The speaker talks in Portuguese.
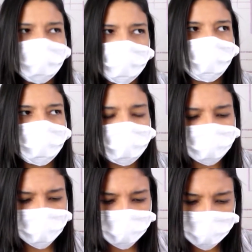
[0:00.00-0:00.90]
mas fica
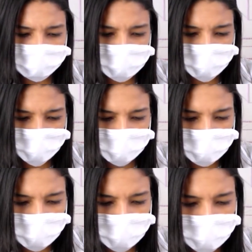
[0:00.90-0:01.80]
tranquilo que você vai
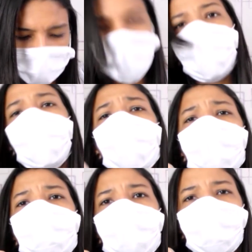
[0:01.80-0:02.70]
ficar um
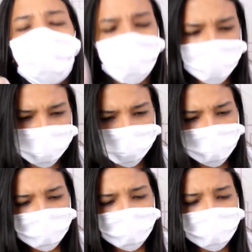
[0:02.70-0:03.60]
ano com o aparelho.
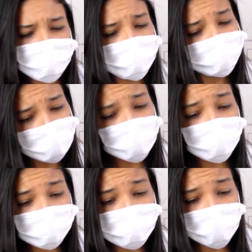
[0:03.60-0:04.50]
E eu te
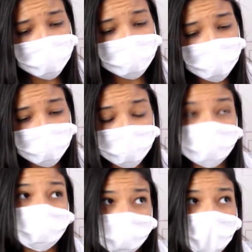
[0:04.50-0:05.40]
aconselho,
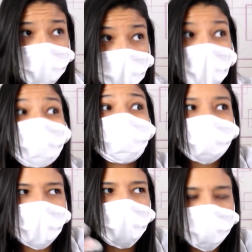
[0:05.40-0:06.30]
assim, sério,
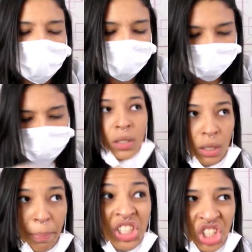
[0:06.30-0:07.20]
radicalmente...
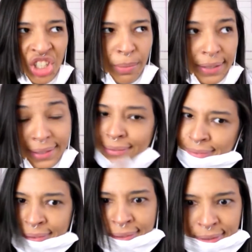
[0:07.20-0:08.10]
Pastilha de menta.
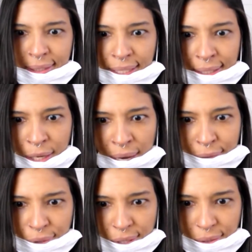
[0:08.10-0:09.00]
Sabia, não? Tem que ter um hálito
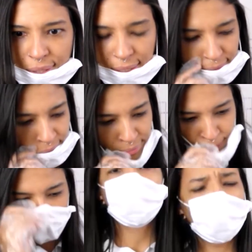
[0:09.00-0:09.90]
gostoso, né?
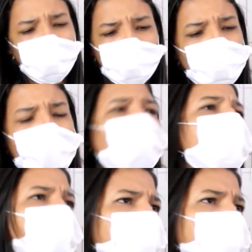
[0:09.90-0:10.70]
E no geral tá tudo